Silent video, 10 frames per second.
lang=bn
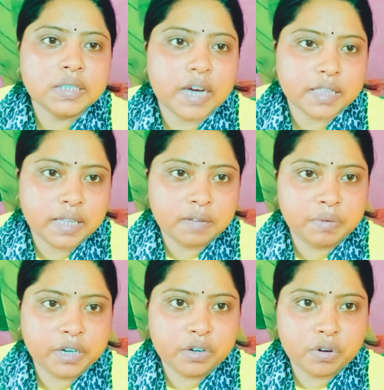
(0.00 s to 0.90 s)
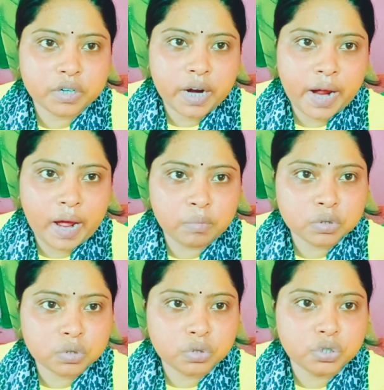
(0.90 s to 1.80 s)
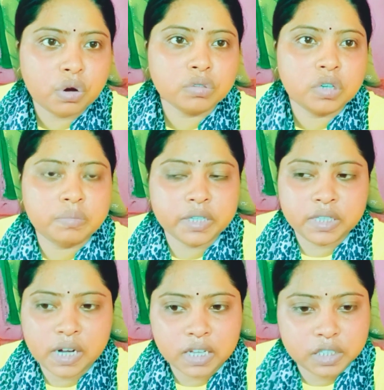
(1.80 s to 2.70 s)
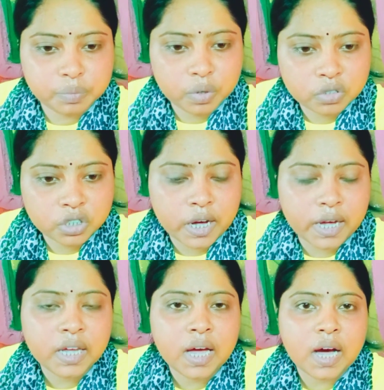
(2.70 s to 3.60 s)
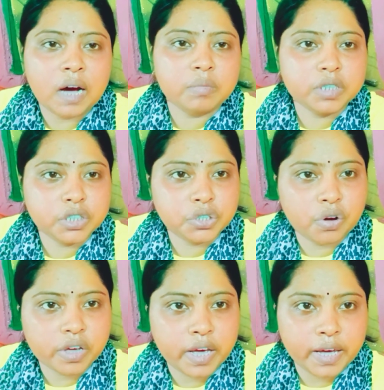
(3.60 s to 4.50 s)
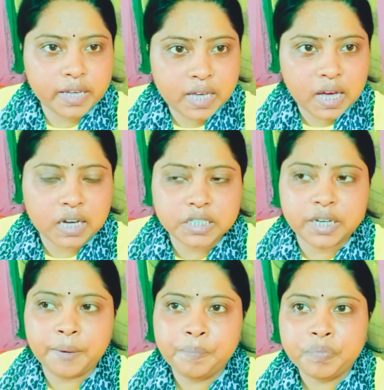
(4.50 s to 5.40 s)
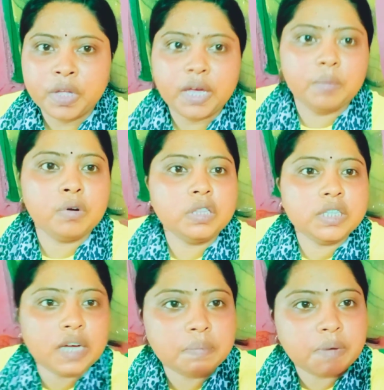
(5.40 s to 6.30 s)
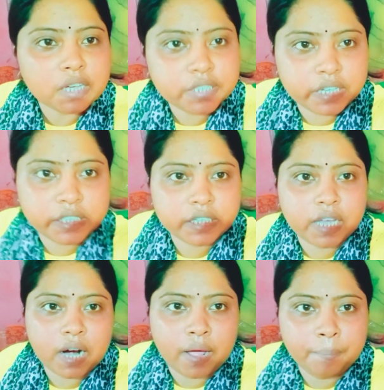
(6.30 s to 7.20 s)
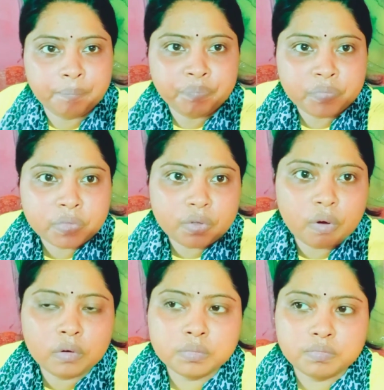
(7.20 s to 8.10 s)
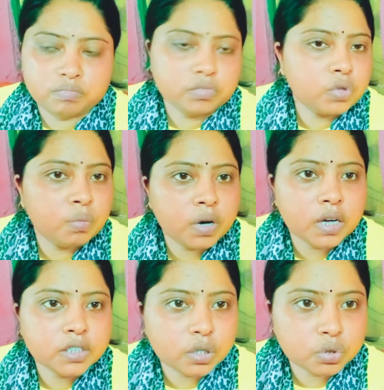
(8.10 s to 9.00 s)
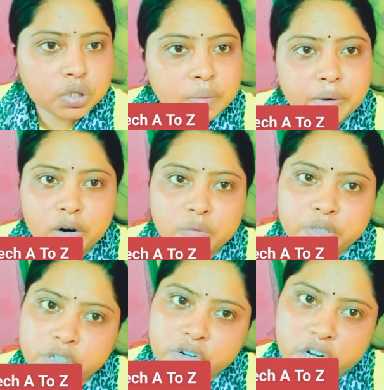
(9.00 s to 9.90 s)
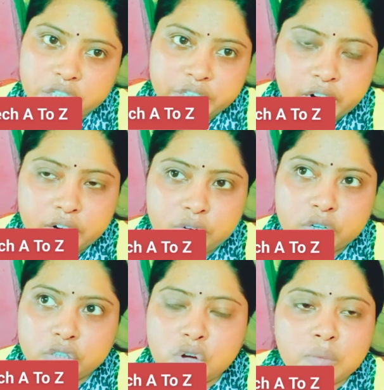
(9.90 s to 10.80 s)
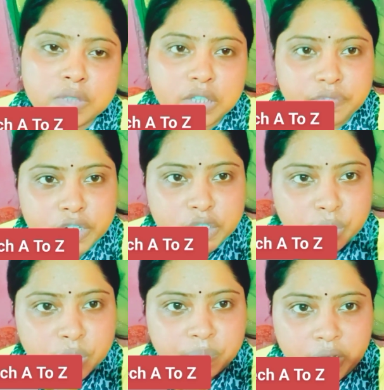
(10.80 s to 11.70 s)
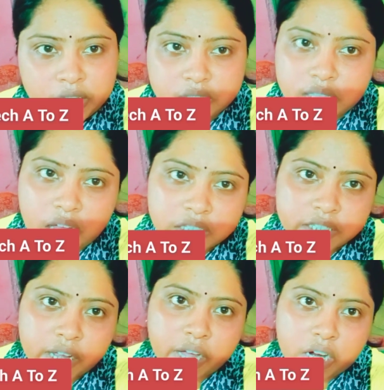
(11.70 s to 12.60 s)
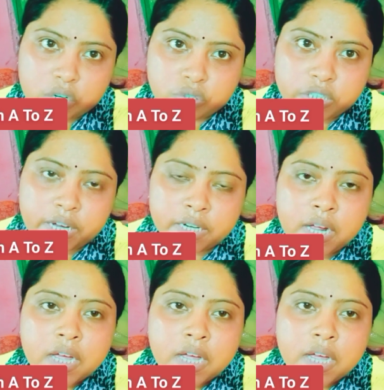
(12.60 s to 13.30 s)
যাতে ভিডিওটা এমন কোনো সহোদর ব্যক্তির কাছে পৌঁছায় আমাদের সঙ্গে এগিয়ে আসে এবং দিদার পাশে এসে দাঁড়ায় তো তোমরা যতটা পারো ভিডিওটা শেয়ার করে দিও আমাদের ফেসবুক পেজ দাস টেক এ টু জেড